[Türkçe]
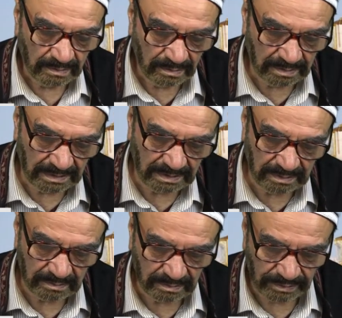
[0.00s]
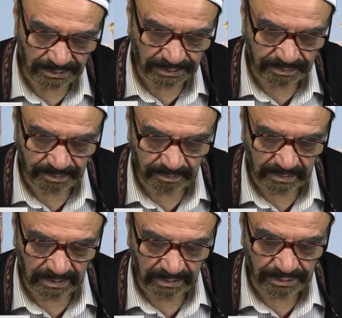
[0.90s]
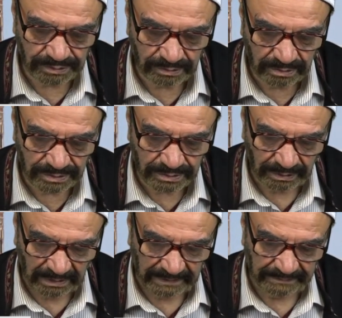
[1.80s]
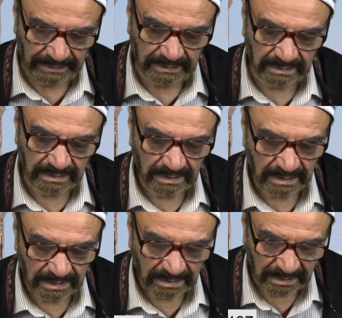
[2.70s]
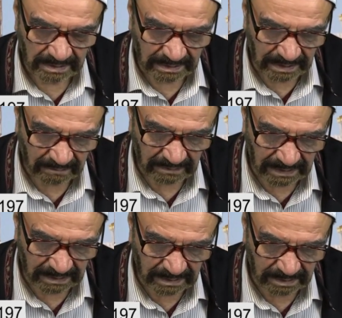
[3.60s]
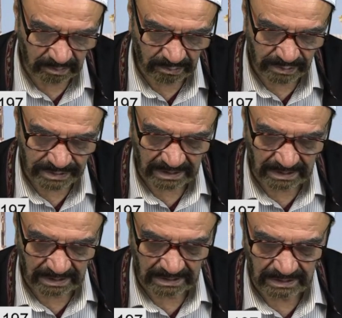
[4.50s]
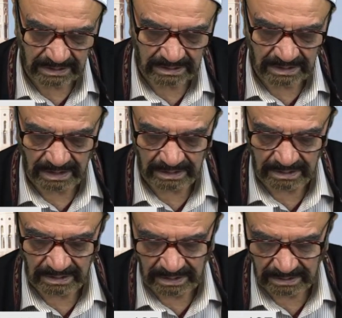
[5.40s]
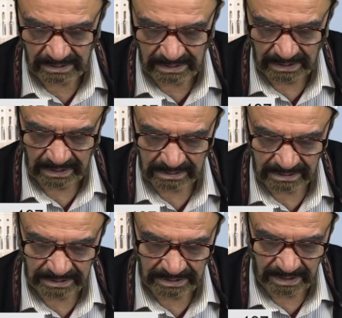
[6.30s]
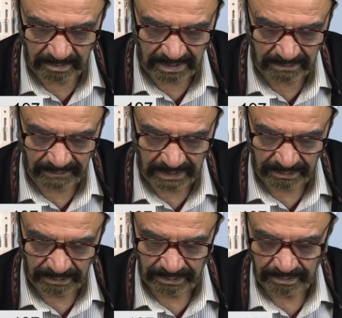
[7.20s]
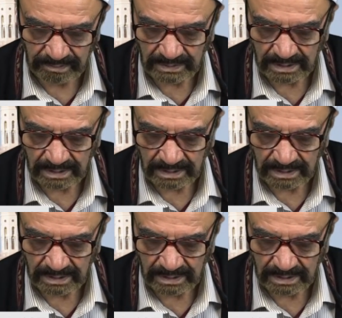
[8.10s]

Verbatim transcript: O da e, şunu söyledi. Kevratı Musa'ya indirenin adına yemin veriyorum.